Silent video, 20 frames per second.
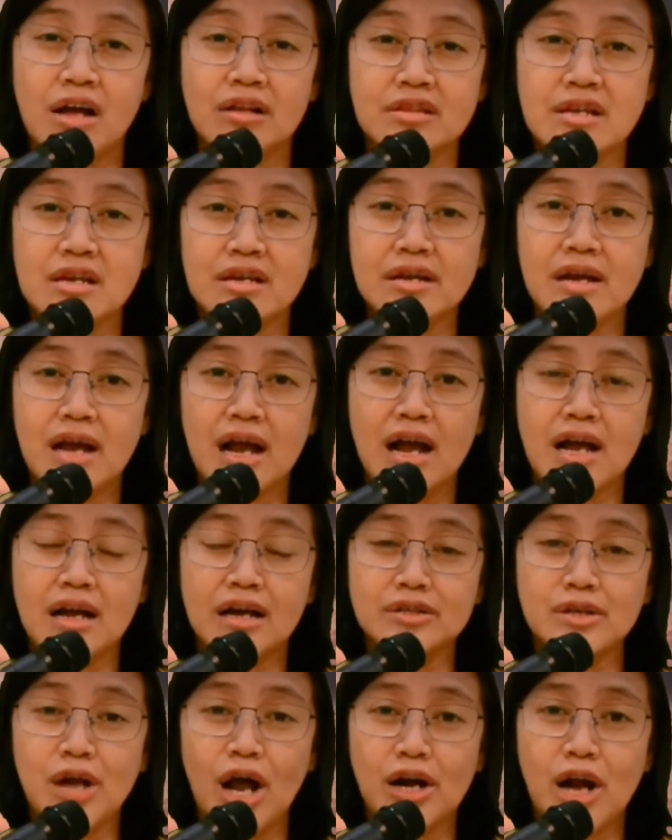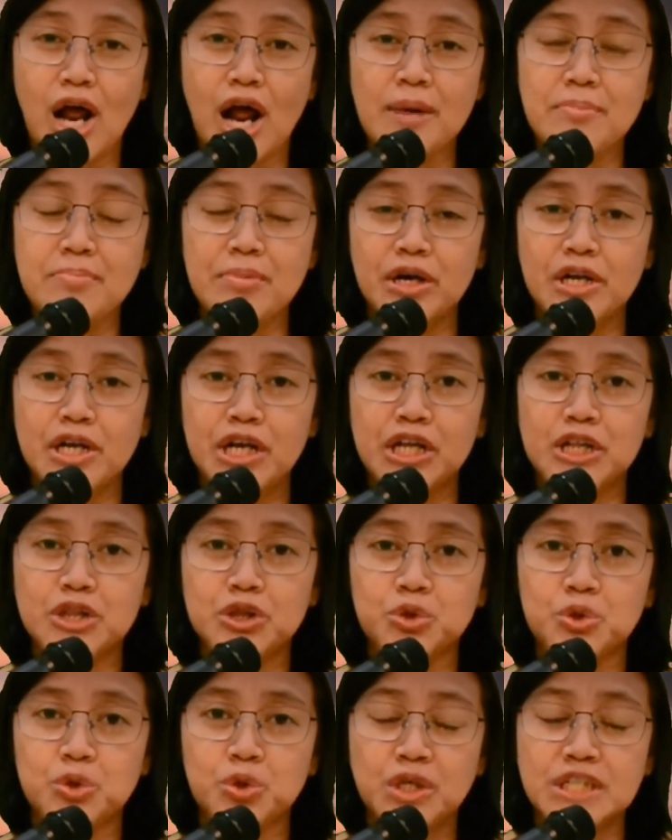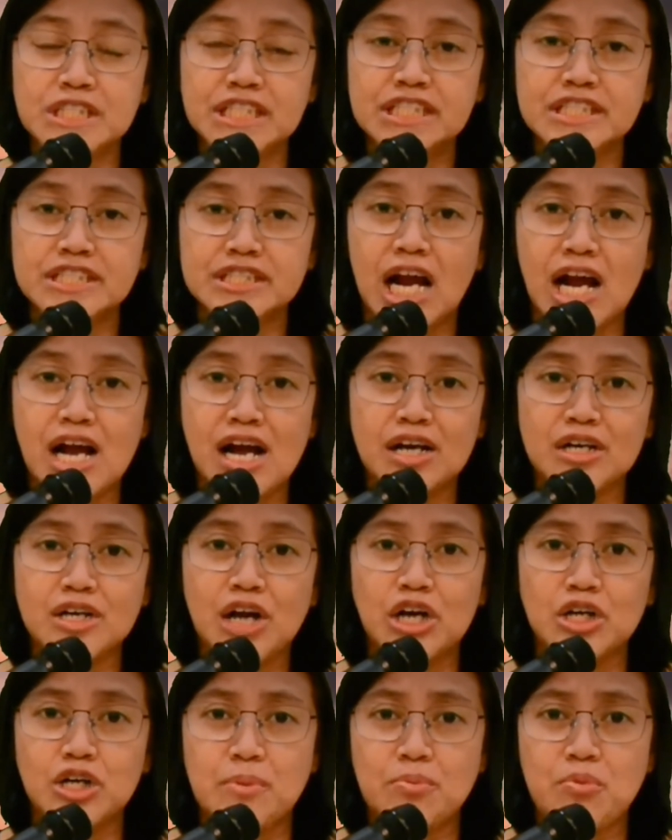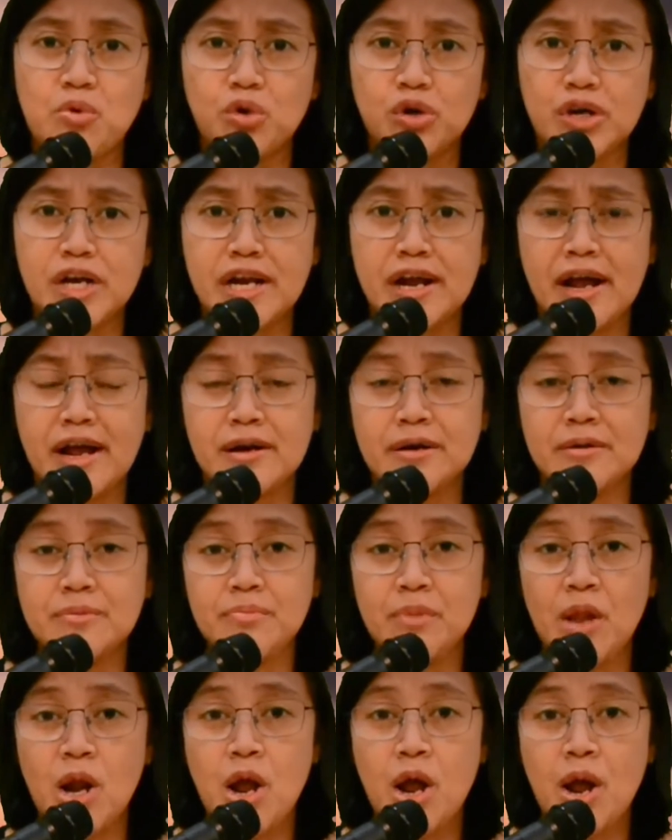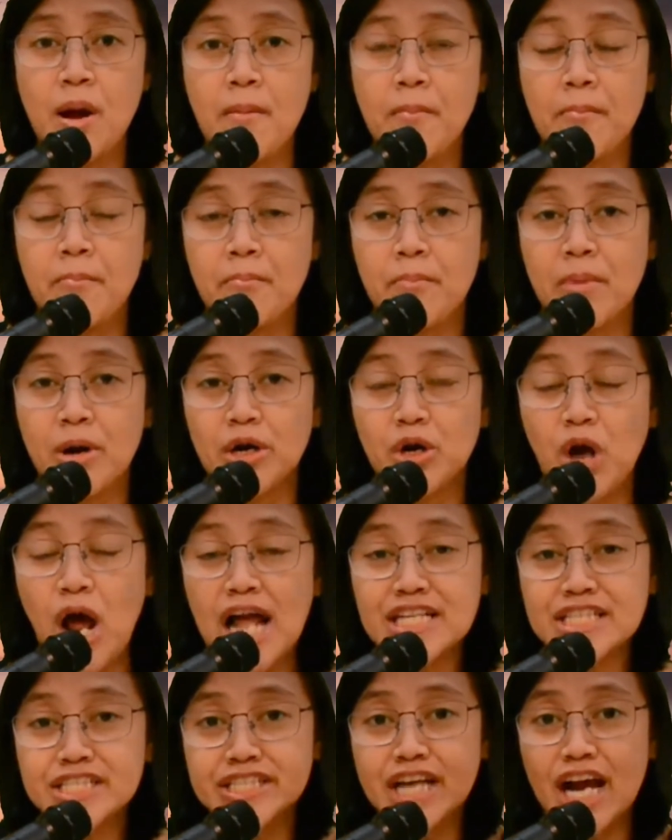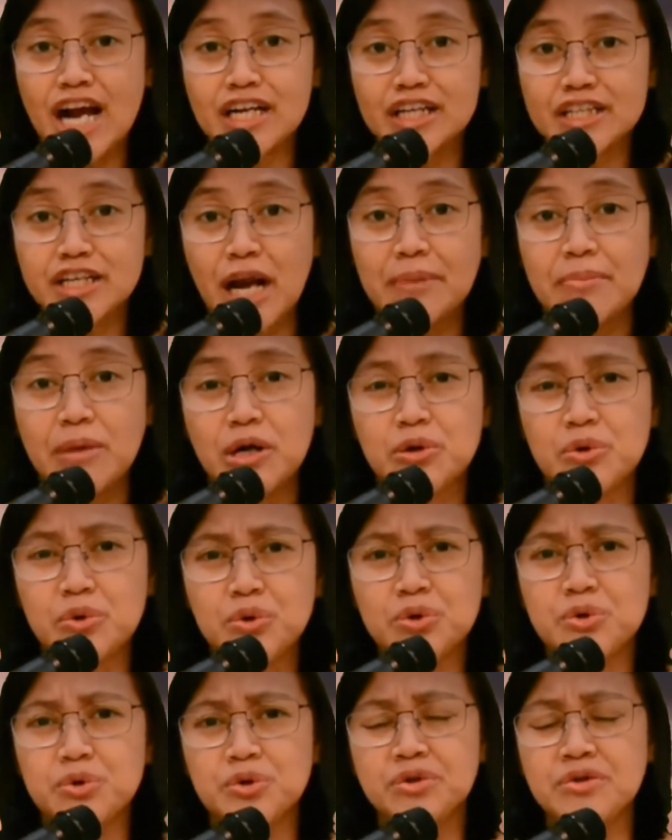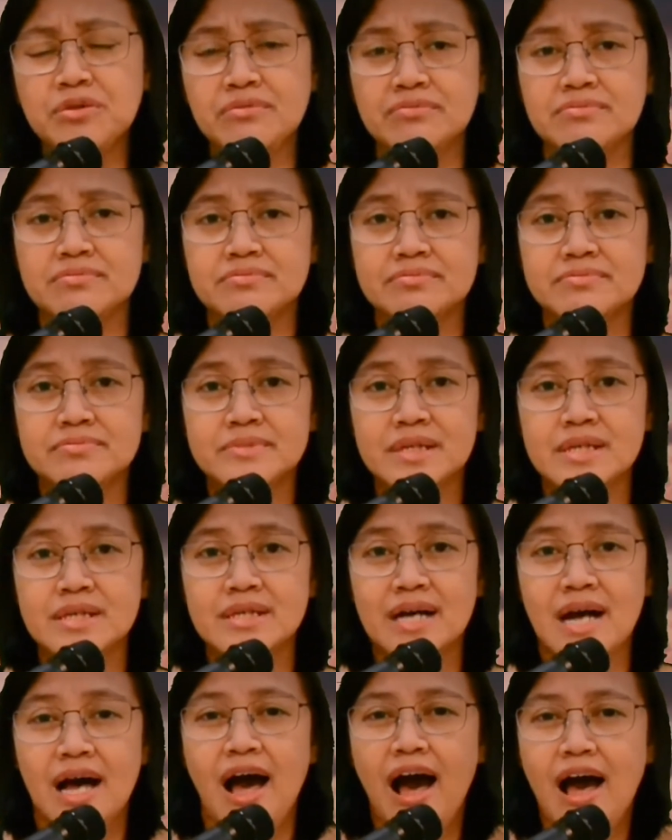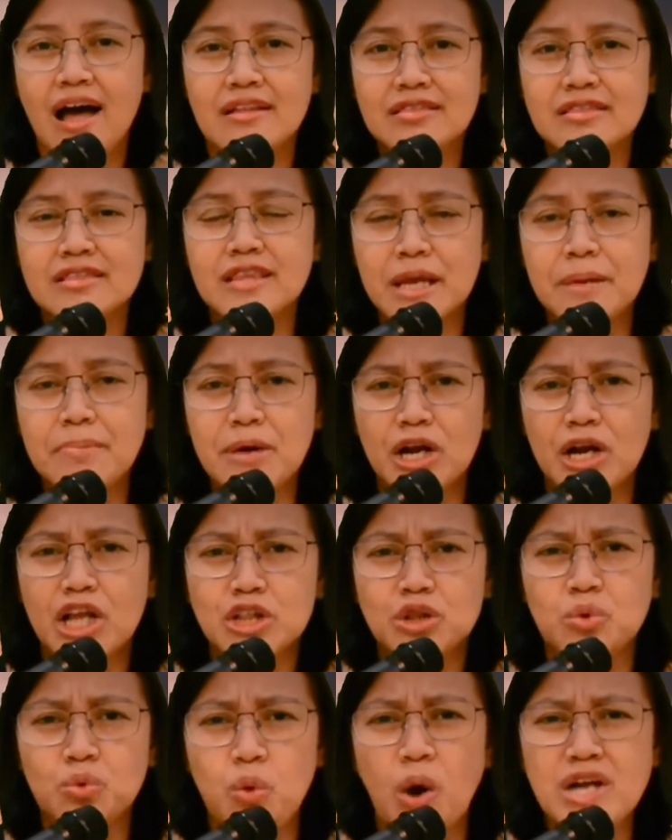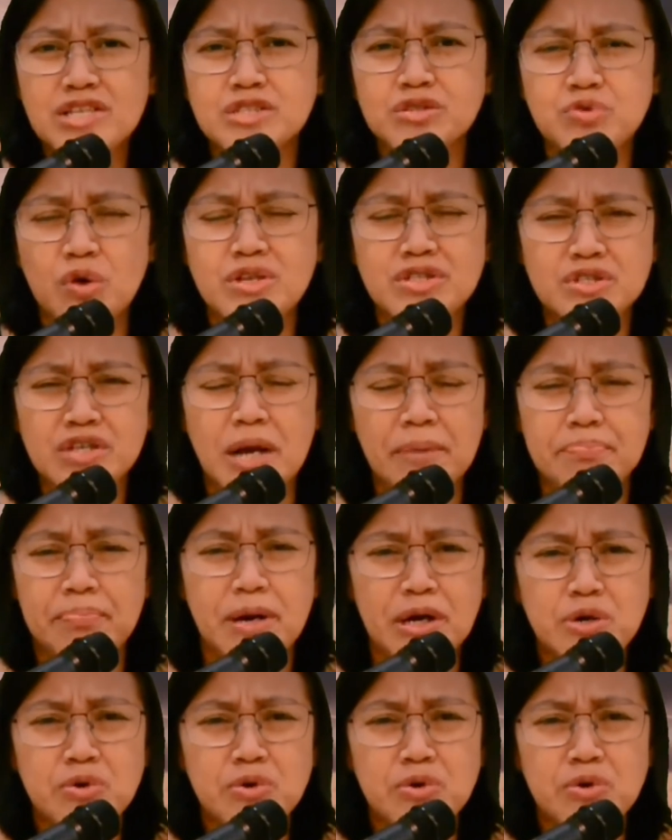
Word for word: Ketika kendaraan begitu kencang dan kemudian menanjak dan menurun, hati begitu was-was dan